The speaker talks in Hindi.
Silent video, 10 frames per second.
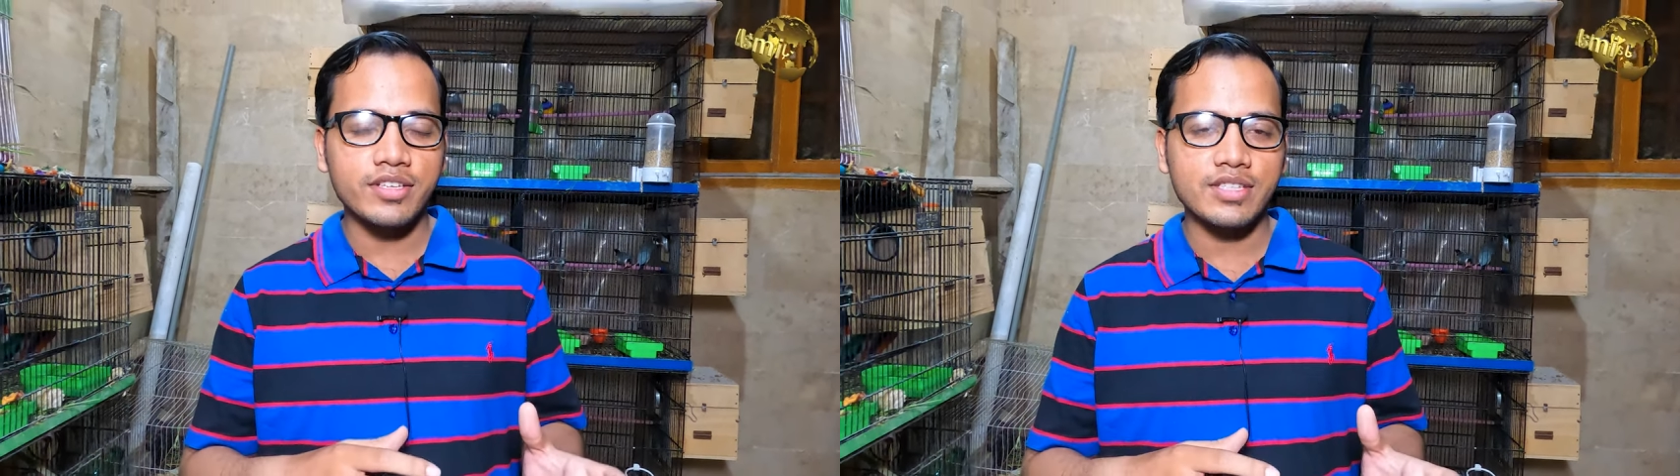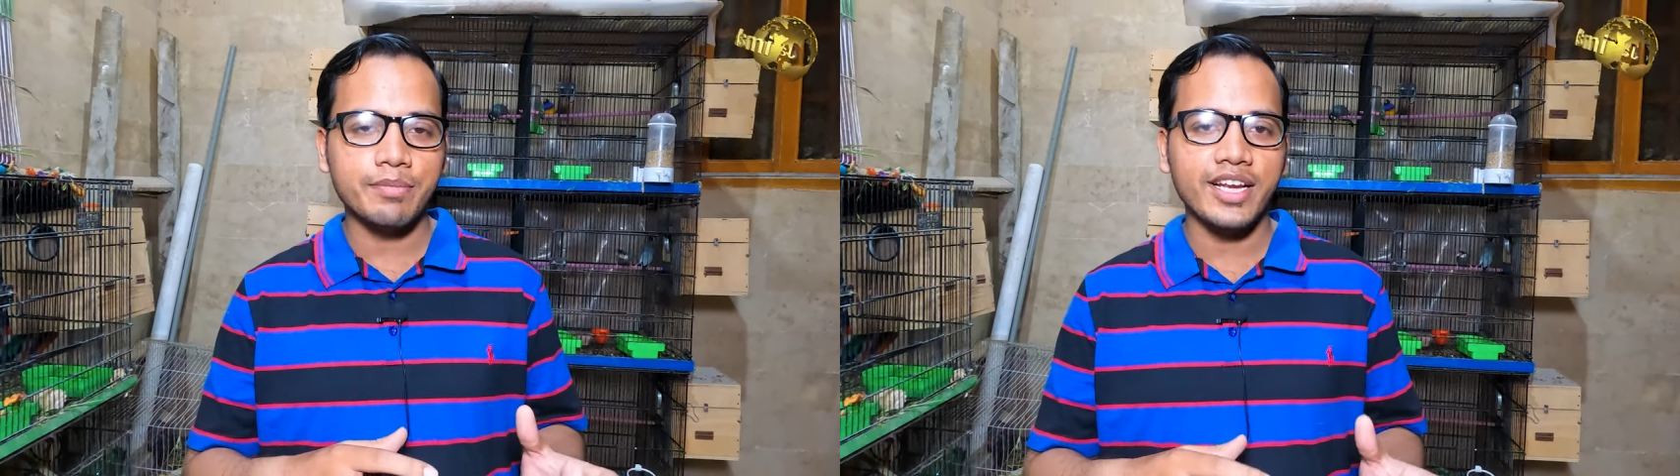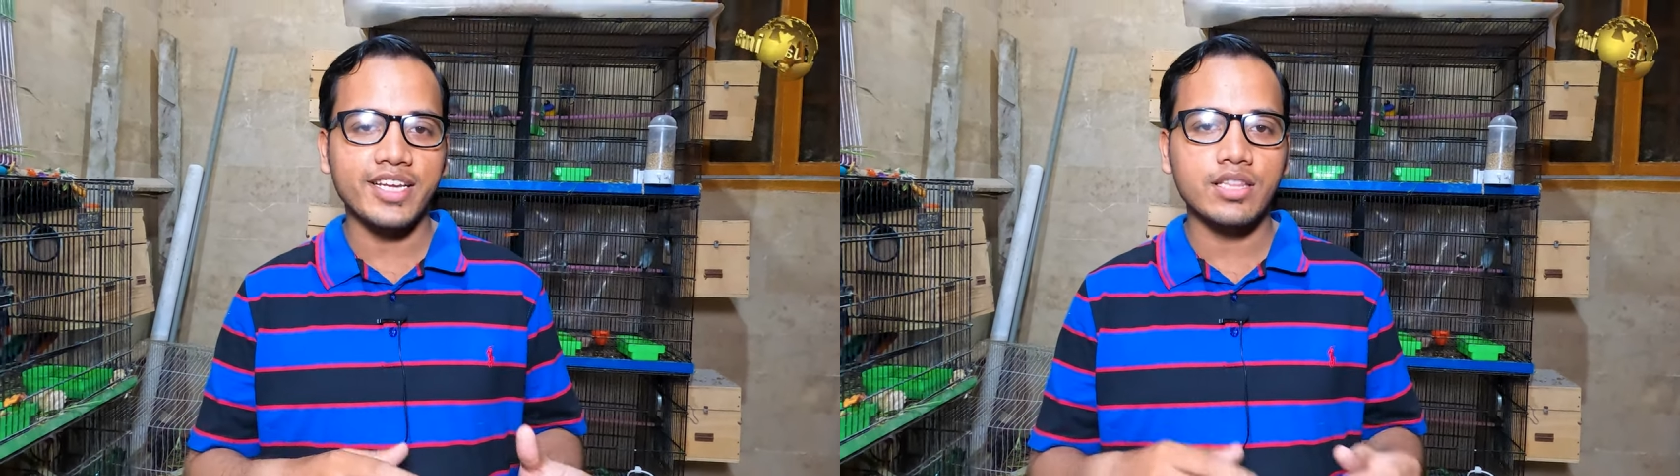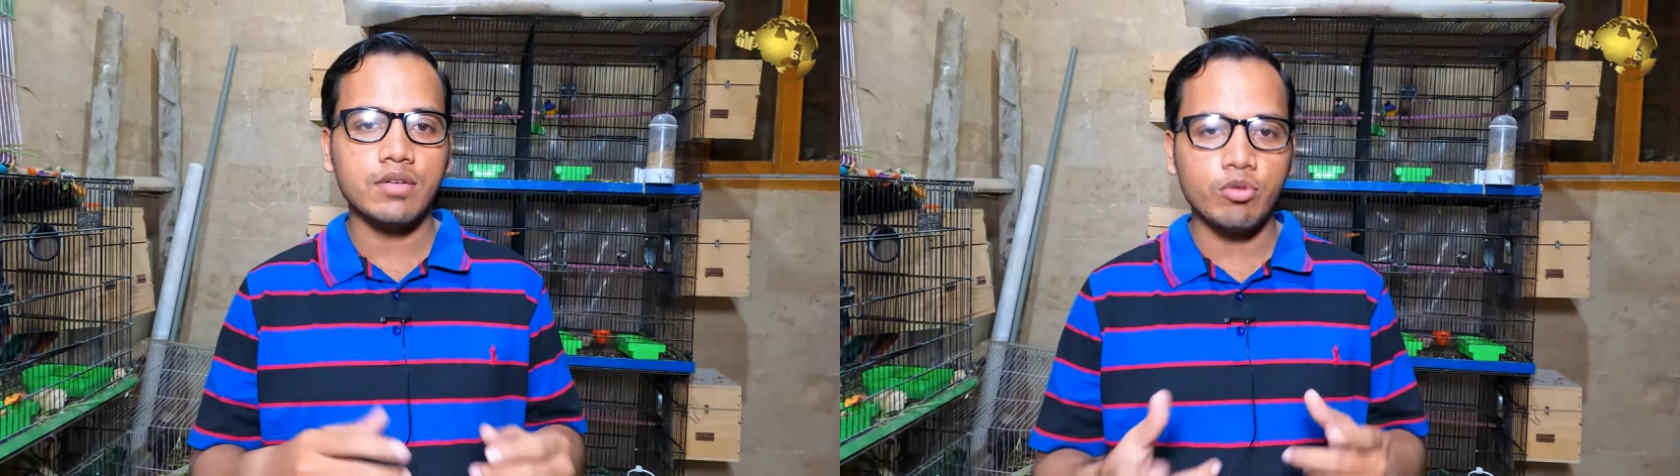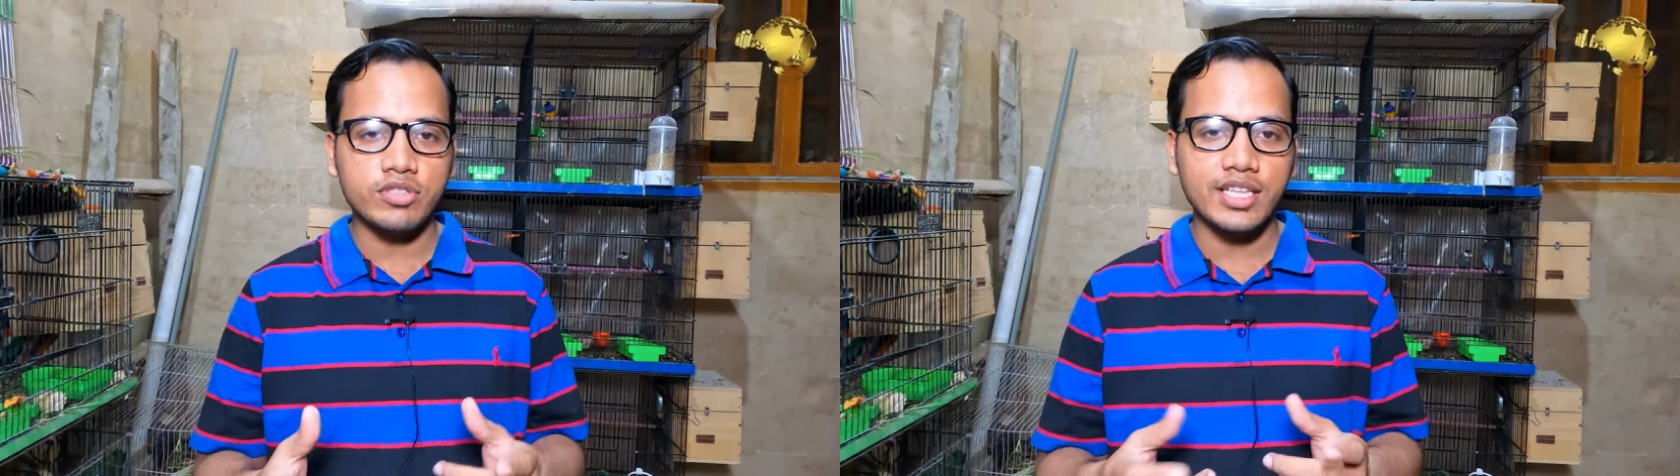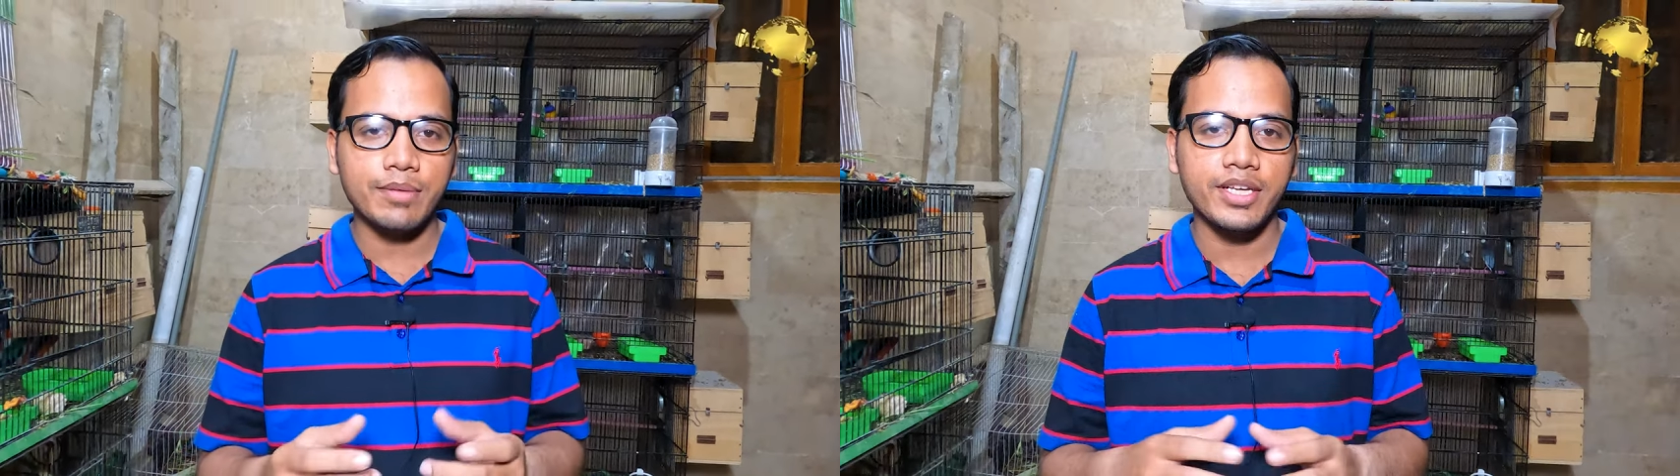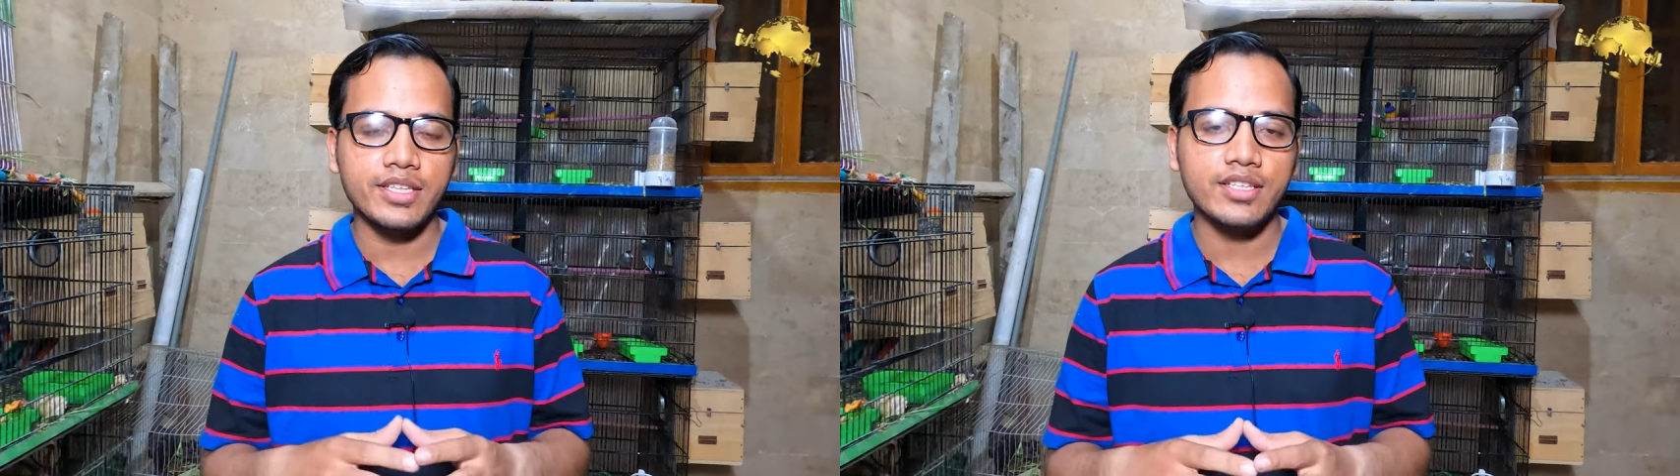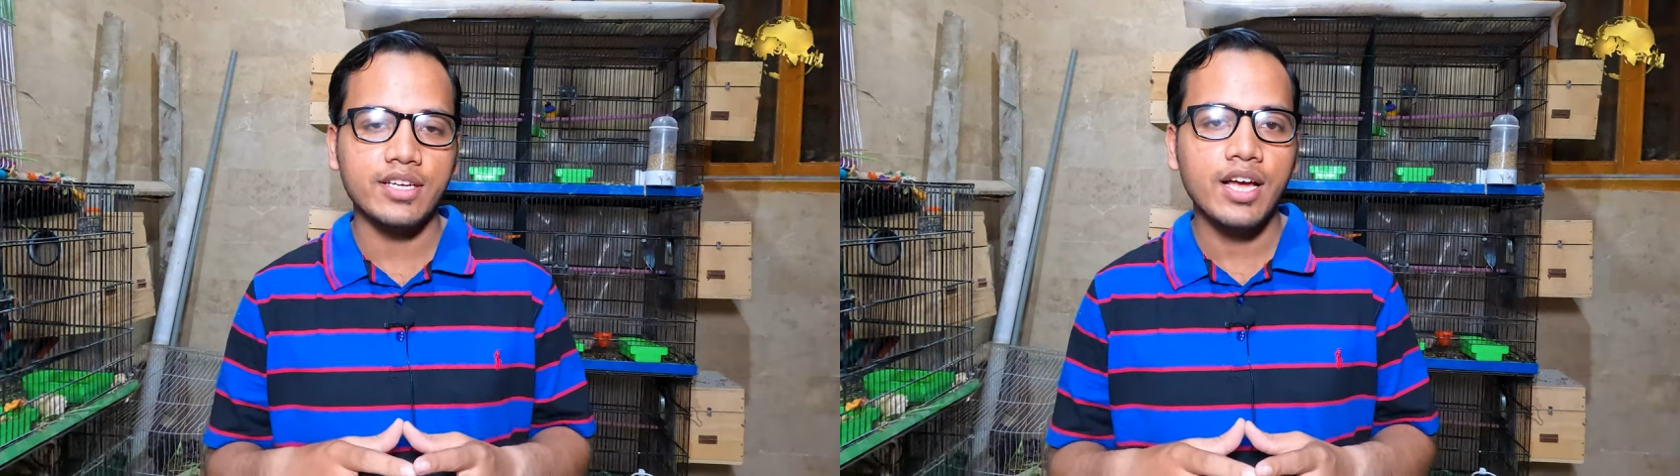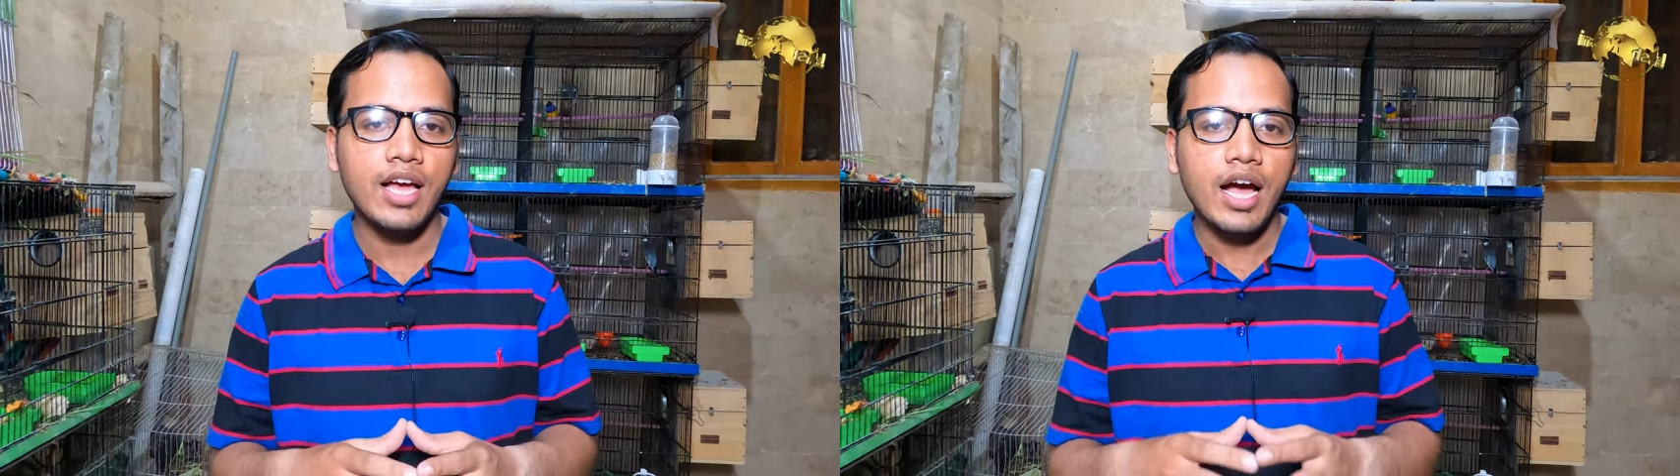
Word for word: इस्तेमाल किया था वो ज़्यादा बेहतर था